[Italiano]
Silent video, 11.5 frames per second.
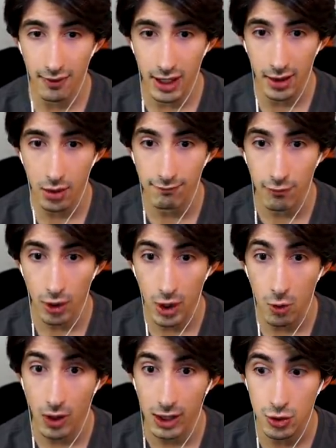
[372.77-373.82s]
a vedere con voi
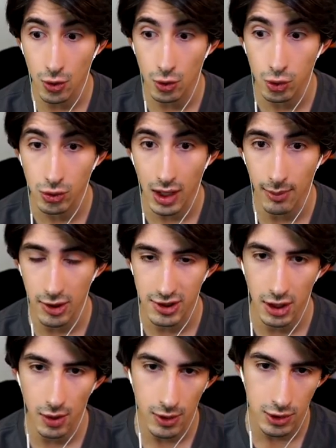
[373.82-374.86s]
quali sono tutte le
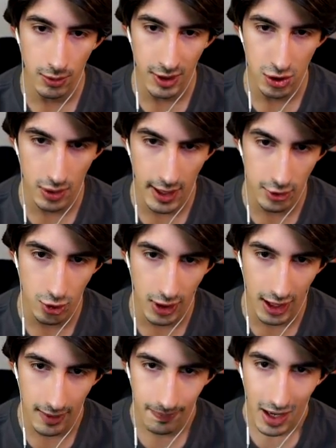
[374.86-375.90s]
mosse di questo personaggio
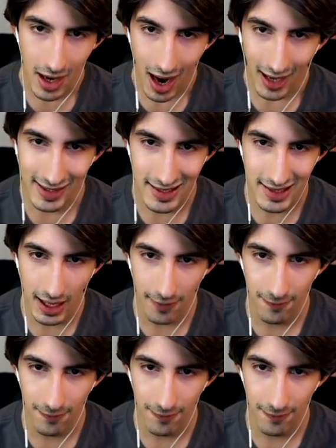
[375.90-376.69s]
che ad essere